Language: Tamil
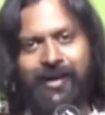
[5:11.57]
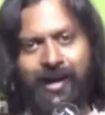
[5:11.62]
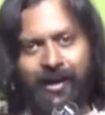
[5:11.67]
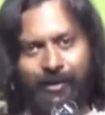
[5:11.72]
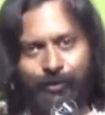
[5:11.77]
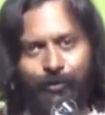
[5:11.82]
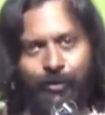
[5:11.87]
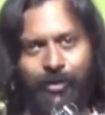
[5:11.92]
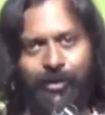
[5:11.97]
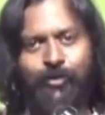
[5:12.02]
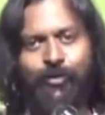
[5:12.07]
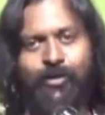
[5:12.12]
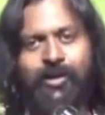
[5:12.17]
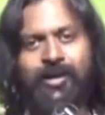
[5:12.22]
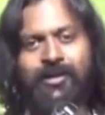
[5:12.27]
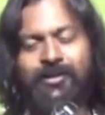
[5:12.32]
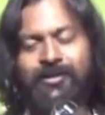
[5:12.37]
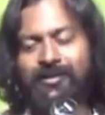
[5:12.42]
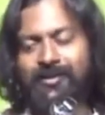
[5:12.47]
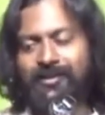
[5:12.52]
அது ஒரே ஒரு
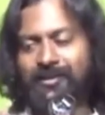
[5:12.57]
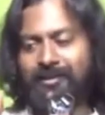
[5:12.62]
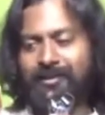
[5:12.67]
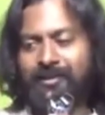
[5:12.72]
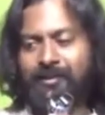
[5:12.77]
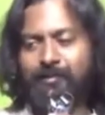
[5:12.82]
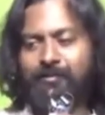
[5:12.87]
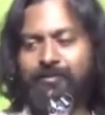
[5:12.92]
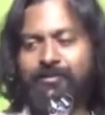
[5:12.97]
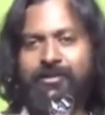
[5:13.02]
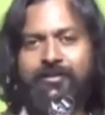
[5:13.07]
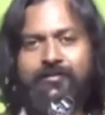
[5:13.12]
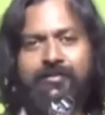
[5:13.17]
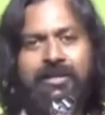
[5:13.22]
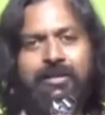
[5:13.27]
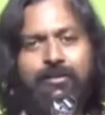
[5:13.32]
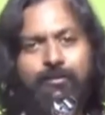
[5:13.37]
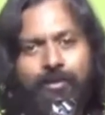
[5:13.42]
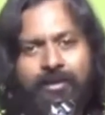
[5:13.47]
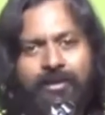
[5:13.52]
காரணத்துக்காக தான் நம்ம வந்து
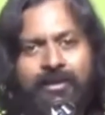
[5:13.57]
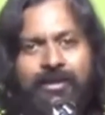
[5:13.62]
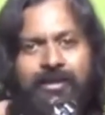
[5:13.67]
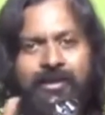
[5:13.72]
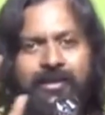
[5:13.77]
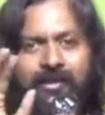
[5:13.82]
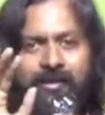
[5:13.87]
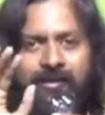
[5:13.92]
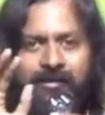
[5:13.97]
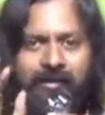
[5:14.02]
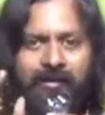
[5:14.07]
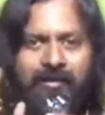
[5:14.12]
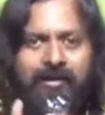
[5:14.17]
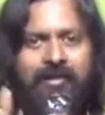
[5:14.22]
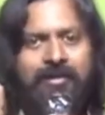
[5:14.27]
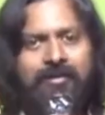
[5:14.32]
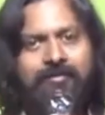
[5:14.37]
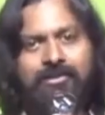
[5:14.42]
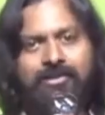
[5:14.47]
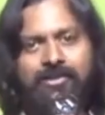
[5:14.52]
வீட்டுக்குள்ளேயே
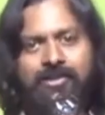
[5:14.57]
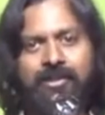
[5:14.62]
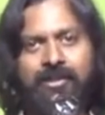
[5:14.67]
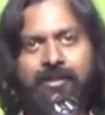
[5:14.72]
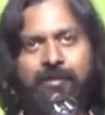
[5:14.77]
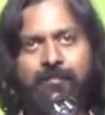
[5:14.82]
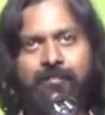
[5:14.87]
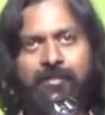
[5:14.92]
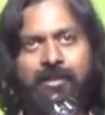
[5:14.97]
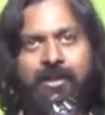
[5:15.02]
நிழலையே வச்சுக்கலாம்